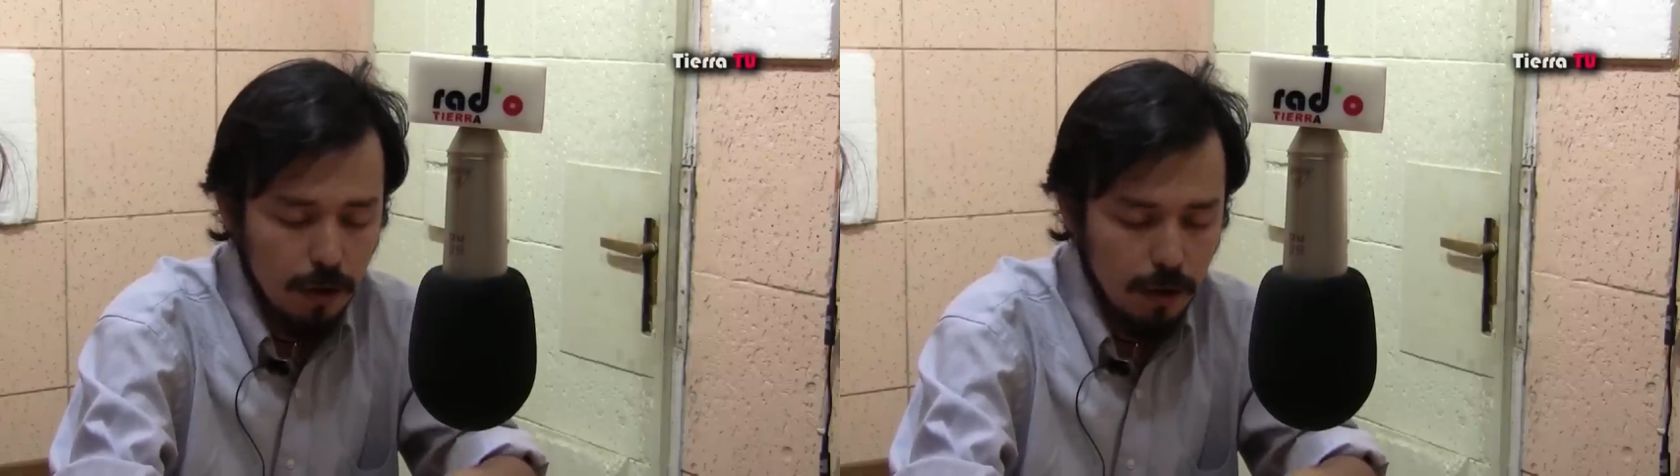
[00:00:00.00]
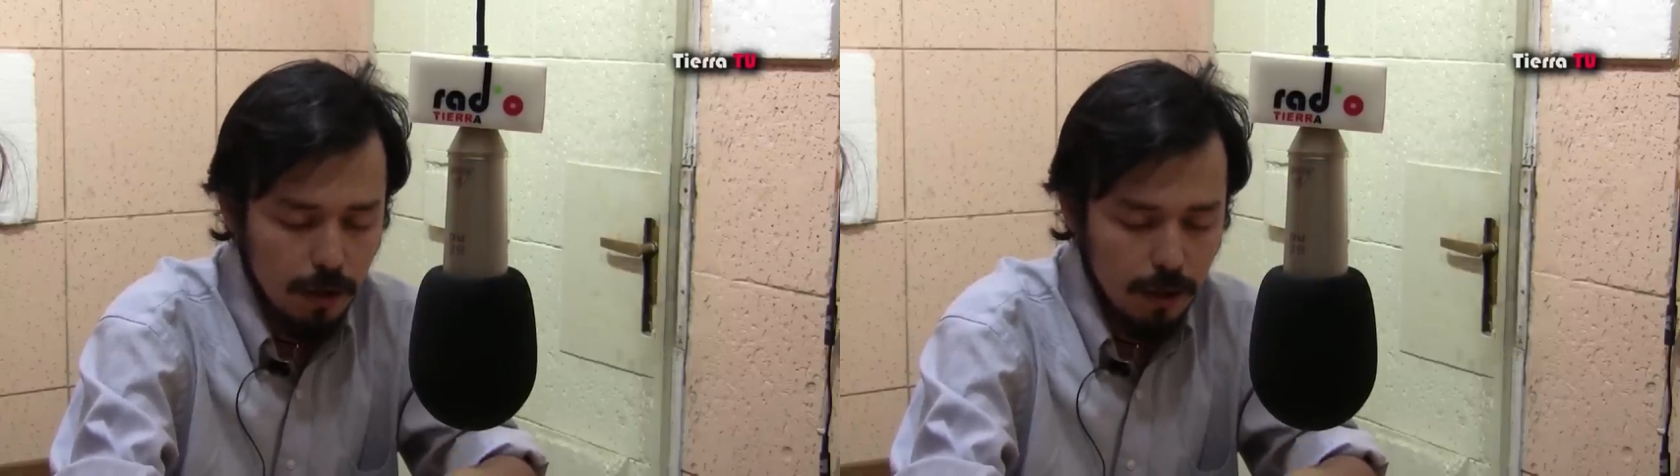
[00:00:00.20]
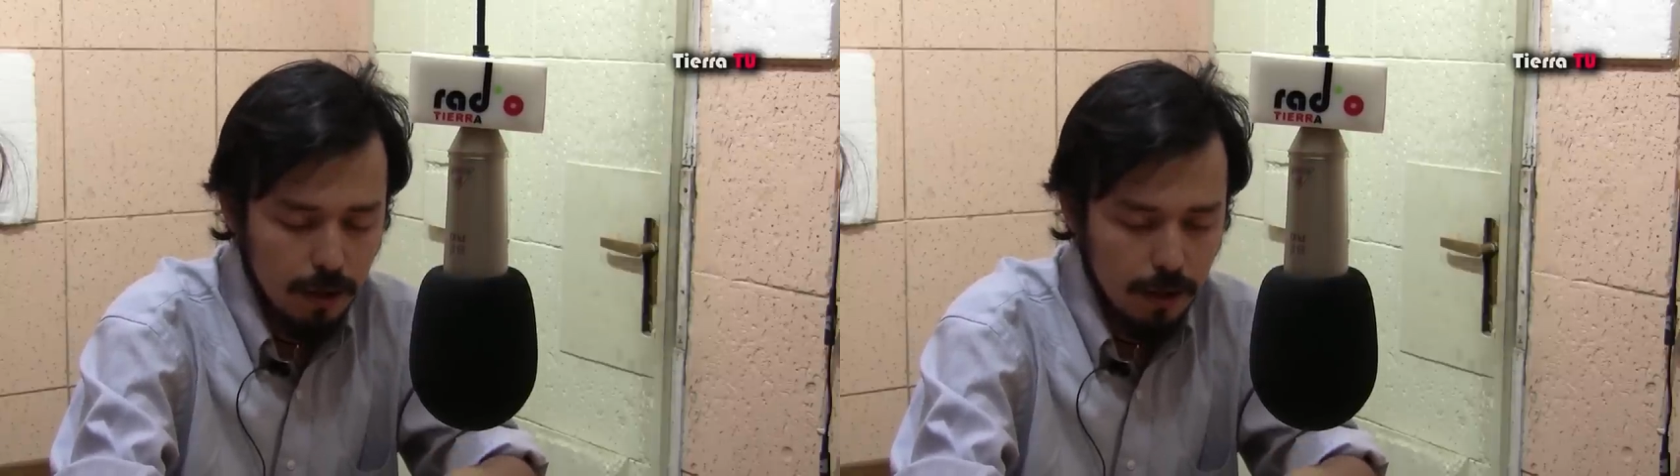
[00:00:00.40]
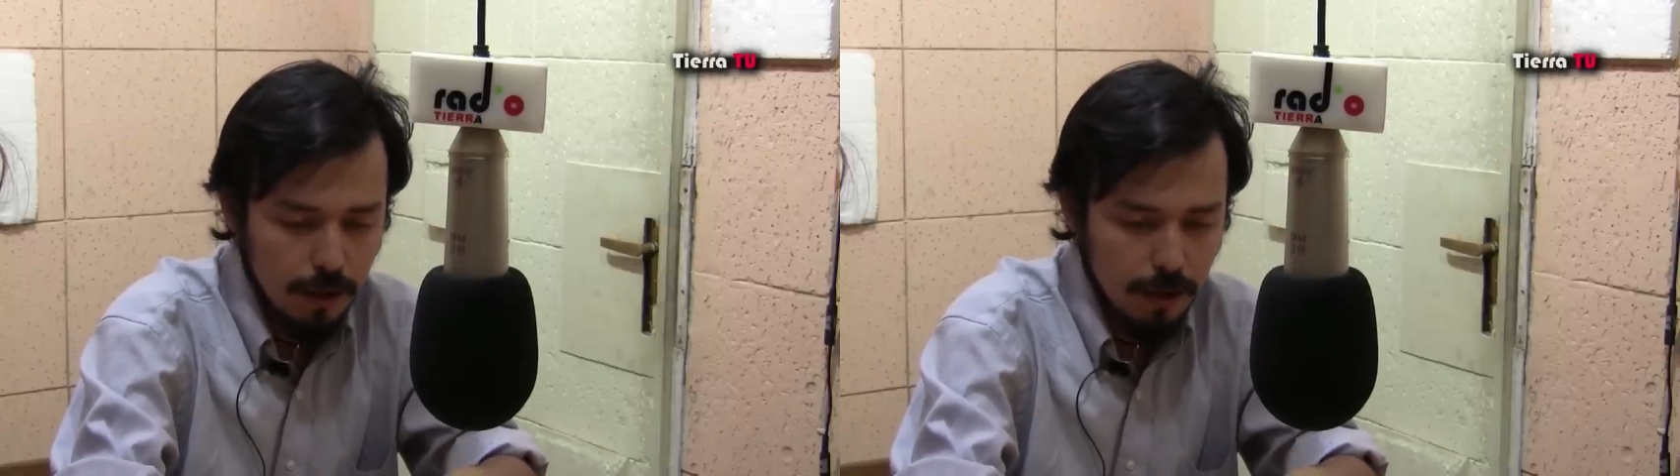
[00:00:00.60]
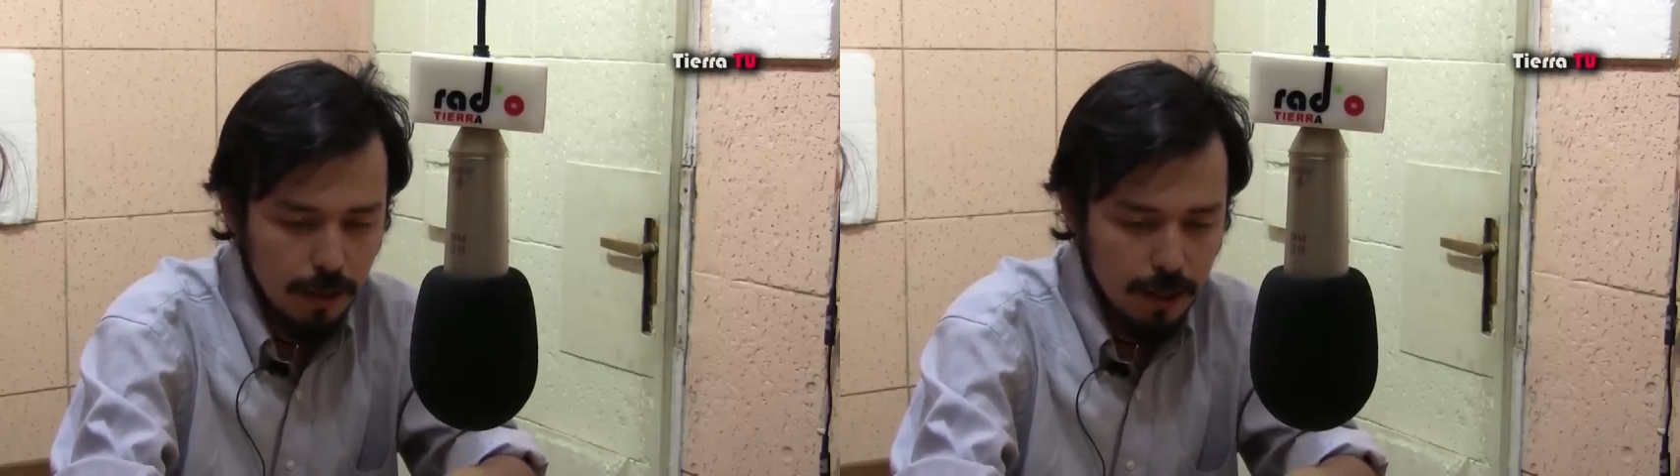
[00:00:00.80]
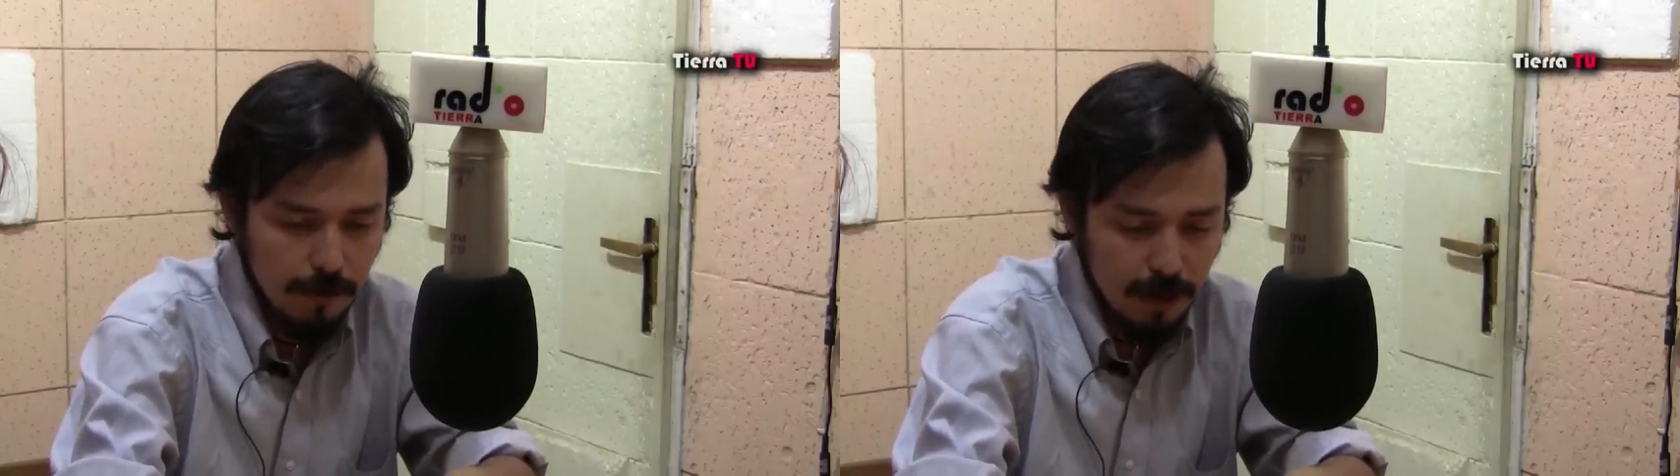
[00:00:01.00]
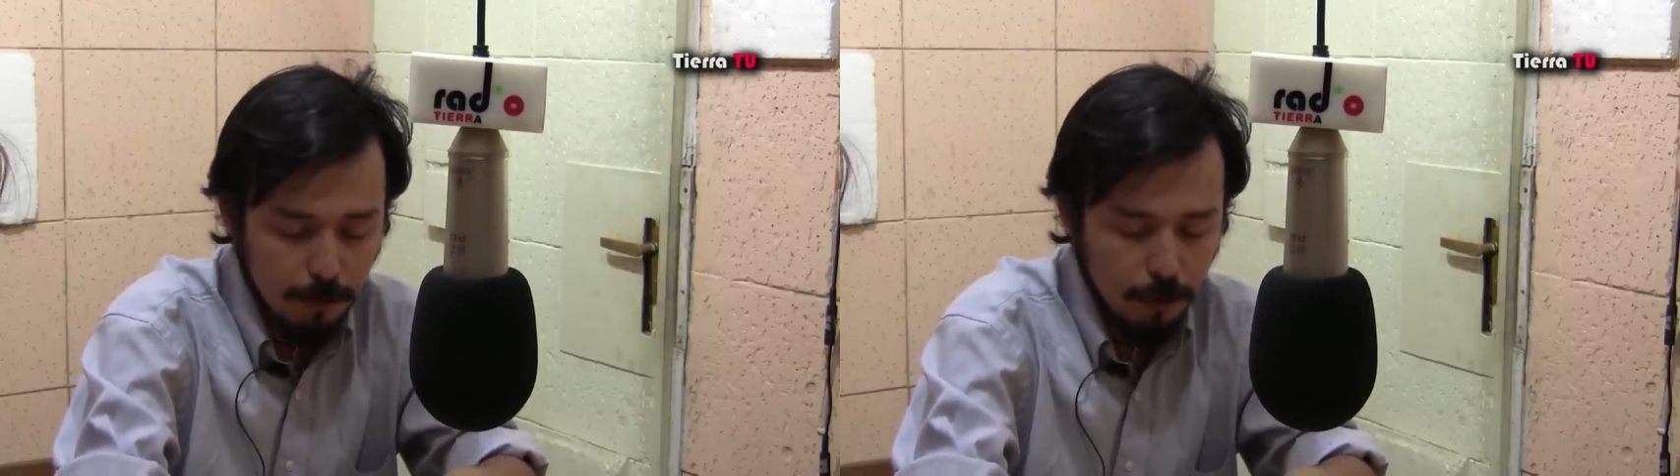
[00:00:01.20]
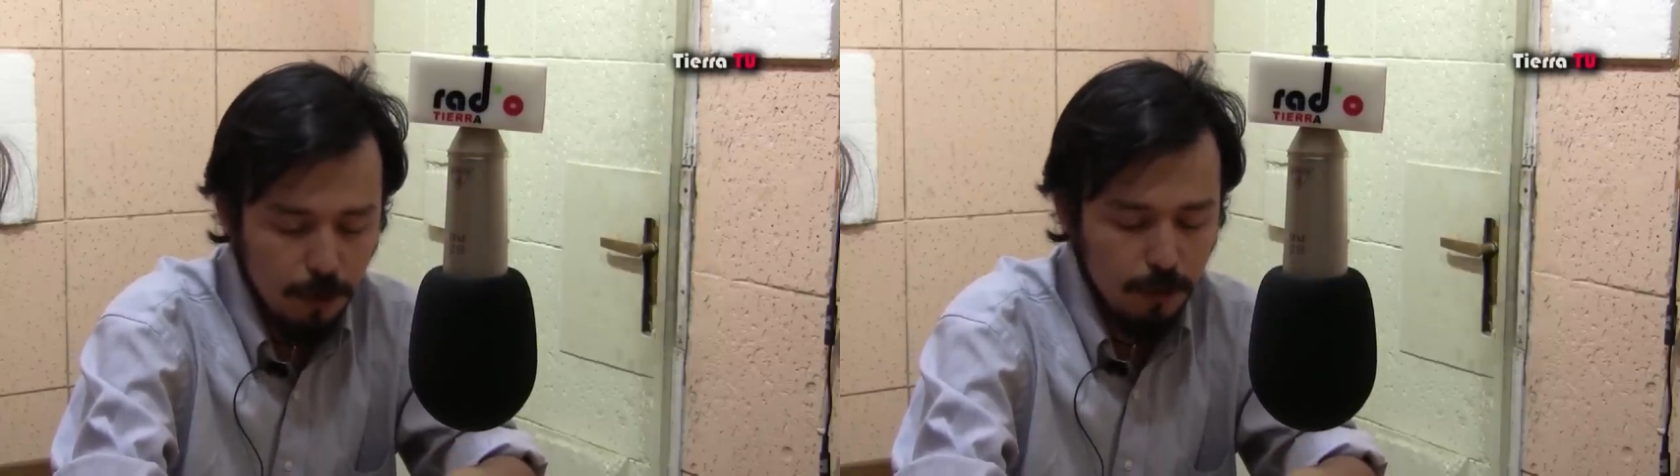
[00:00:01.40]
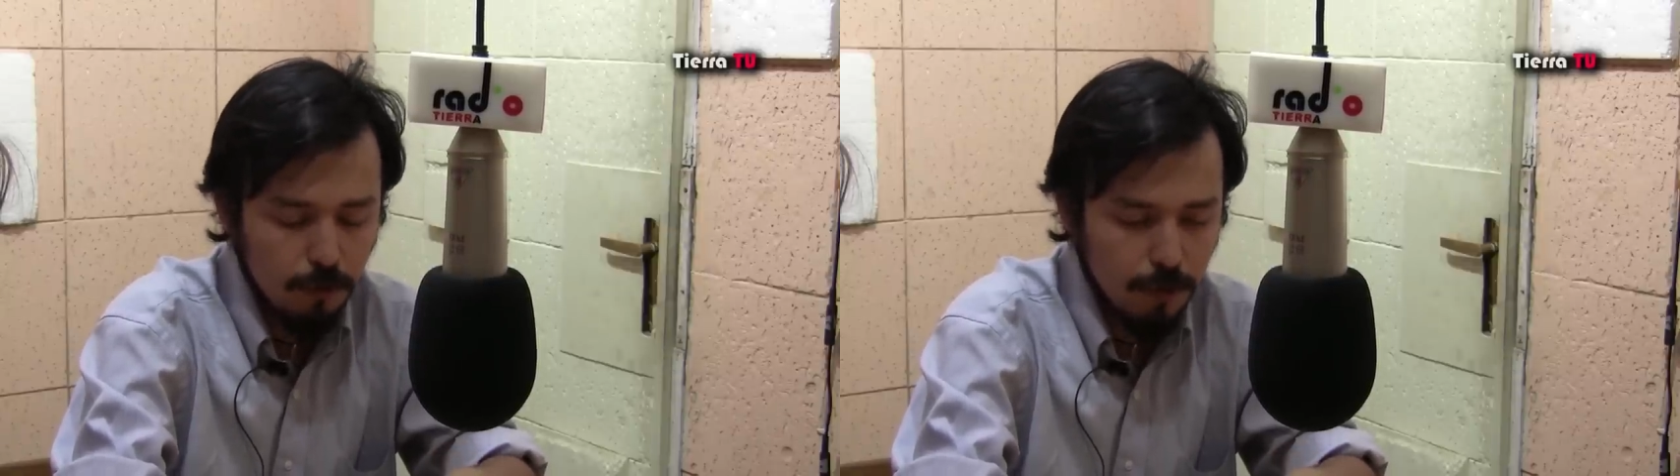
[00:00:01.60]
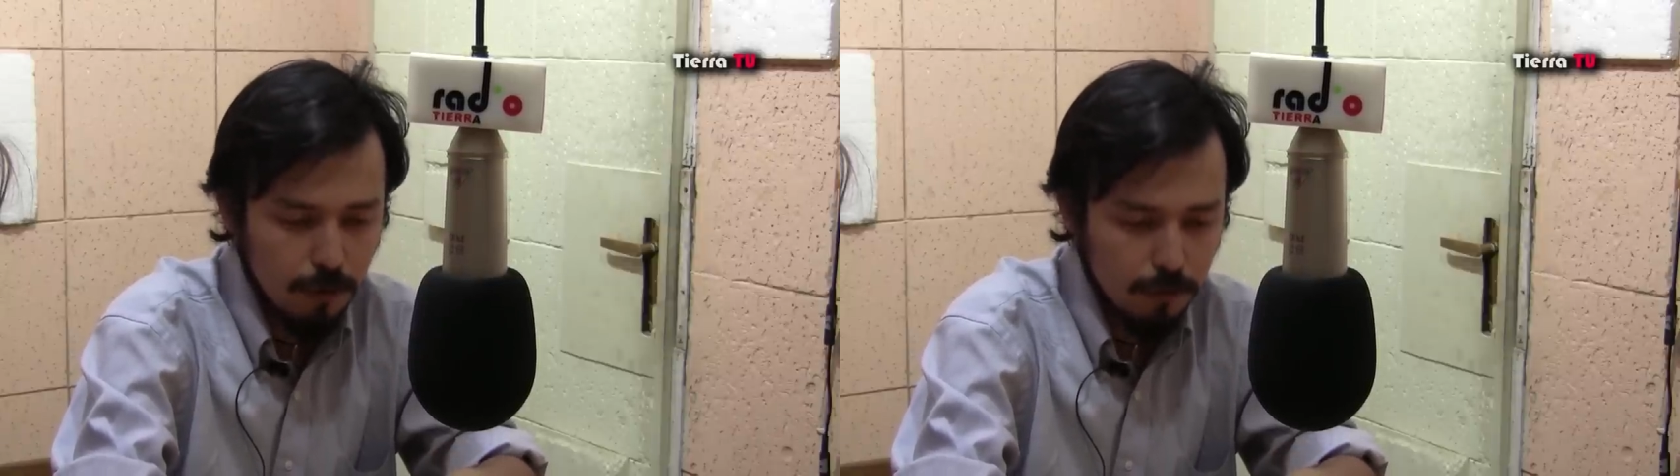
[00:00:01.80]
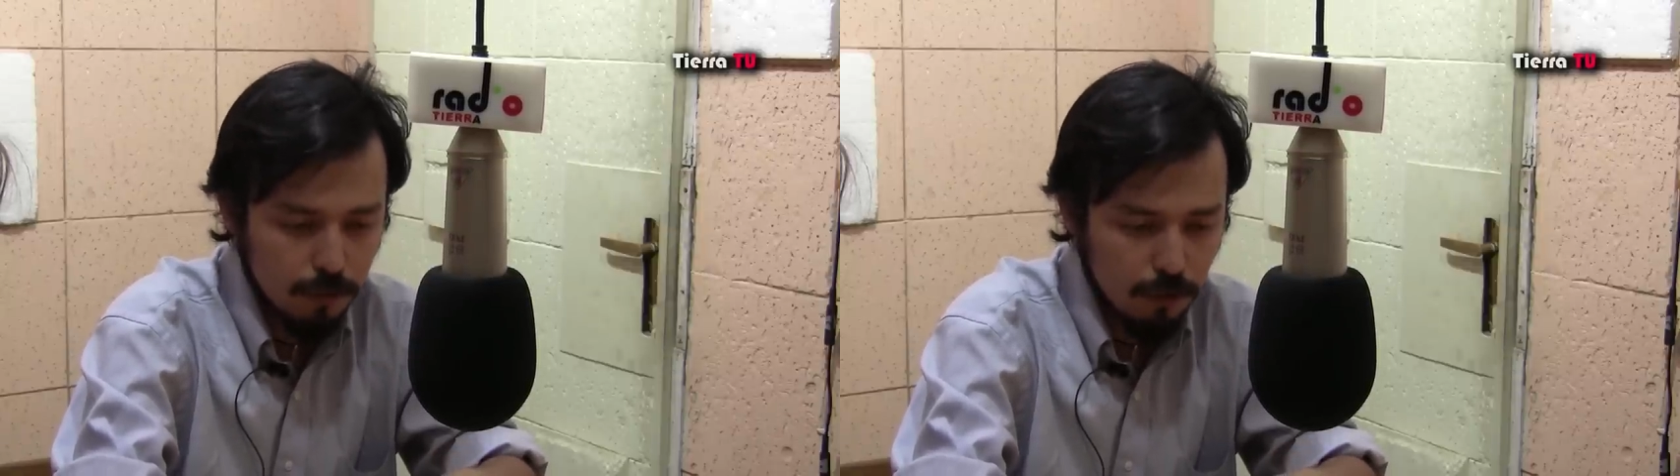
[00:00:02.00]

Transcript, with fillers: eh, que velan por los derechos humanos